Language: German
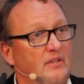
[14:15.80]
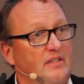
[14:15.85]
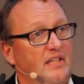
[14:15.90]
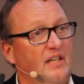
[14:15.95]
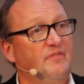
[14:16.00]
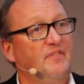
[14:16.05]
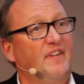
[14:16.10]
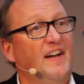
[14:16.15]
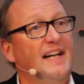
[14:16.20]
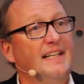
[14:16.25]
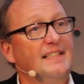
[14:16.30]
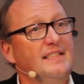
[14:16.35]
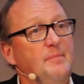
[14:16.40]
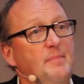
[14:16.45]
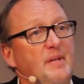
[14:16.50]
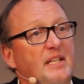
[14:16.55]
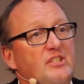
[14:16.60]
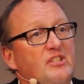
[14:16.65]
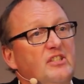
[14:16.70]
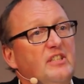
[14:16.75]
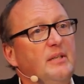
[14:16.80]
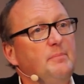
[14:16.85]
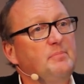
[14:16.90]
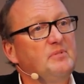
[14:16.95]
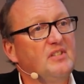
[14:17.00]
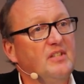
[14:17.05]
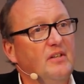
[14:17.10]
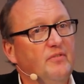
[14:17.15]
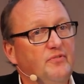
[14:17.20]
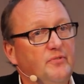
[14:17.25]
Dann fragen die Menschen, gibt
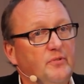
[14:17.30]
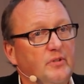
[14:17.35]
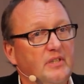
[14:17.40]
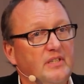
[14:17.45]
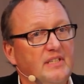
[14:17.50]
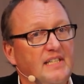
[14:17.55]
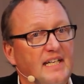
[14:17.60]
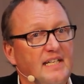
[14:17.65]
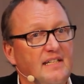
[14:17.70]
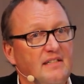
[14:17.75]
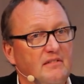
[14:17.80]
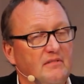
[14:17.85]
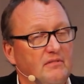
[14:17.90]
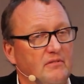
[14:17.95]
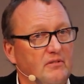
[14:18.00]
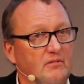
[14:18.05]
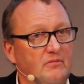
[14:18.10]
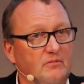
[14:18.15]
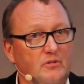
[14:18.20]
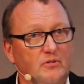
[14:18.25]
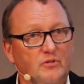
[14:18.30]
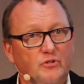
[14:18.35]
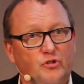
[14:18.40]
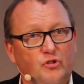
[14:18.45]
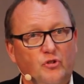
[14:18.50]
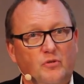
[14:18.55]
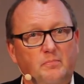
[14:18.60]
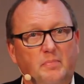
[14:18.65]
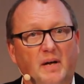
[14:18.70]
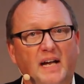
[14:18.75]
es dafür denn äh,
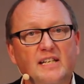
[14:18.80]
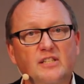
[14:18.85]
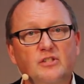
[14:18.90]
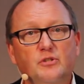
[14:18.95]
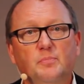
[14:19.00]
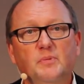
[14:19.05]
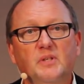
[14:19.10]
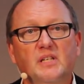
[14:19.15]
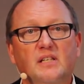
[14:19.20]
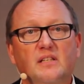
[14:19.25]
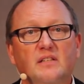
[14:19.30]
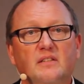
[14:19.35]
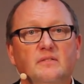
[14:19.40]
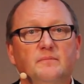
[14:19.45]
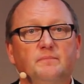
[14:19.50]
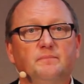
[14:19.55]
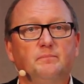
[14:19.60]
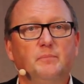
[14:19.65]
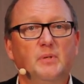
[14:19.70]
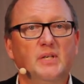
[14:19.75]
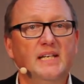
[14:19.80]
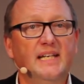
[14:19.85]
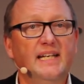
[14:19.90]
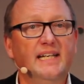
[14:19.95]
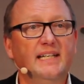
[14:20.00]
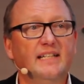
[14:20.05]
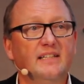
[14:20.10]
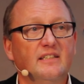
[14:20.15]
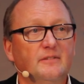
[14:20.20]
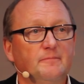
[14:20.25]
schon Beispiele,
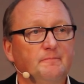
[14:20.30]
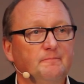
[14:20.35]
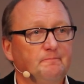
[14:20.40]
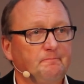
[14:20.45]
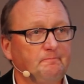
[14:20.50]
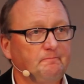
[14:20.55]
Belege?